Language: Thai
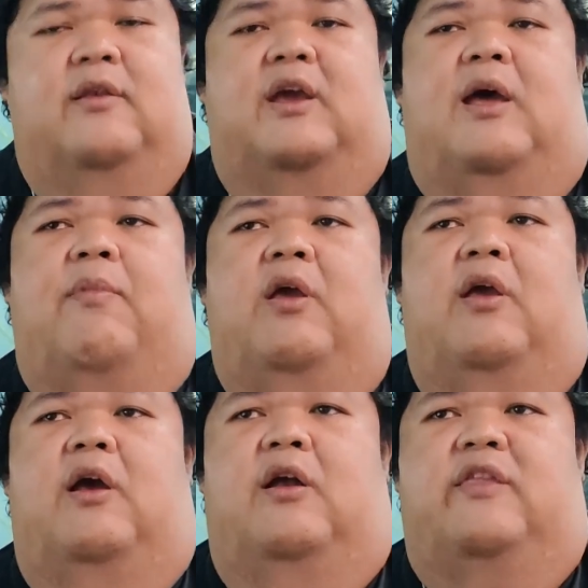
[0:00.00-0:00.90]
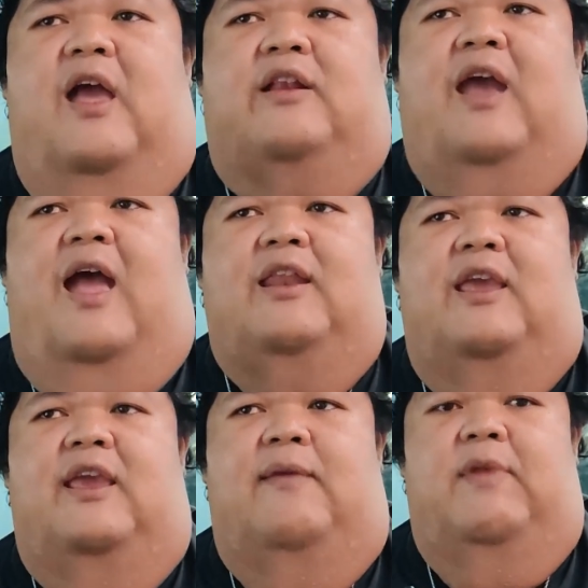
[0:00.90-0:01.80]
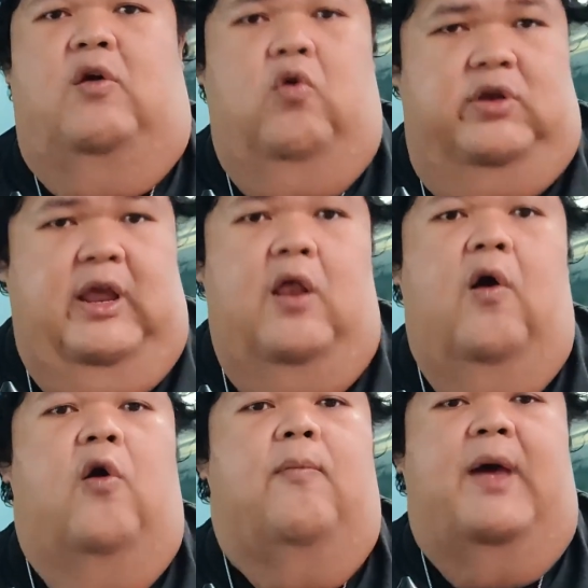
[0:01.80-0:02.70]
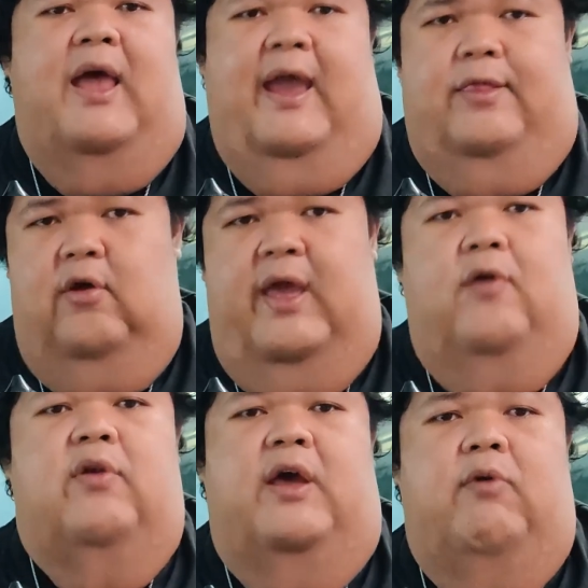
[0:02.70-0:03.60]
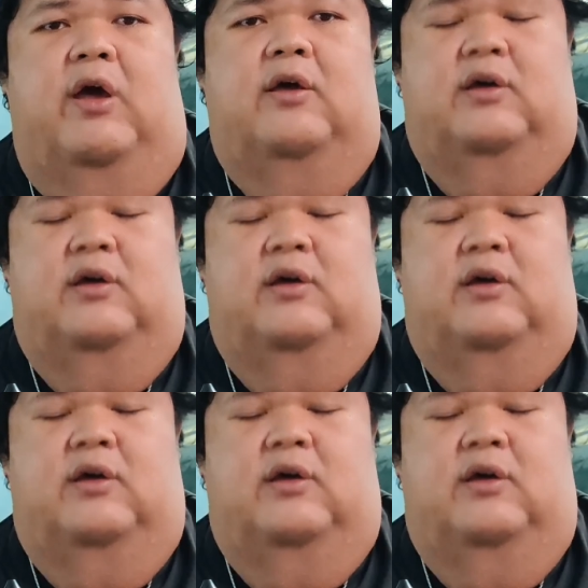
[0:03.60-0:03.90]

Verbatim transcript: นะครับจากการที่มีคนได้ลองมาหลายคนแล้วว่า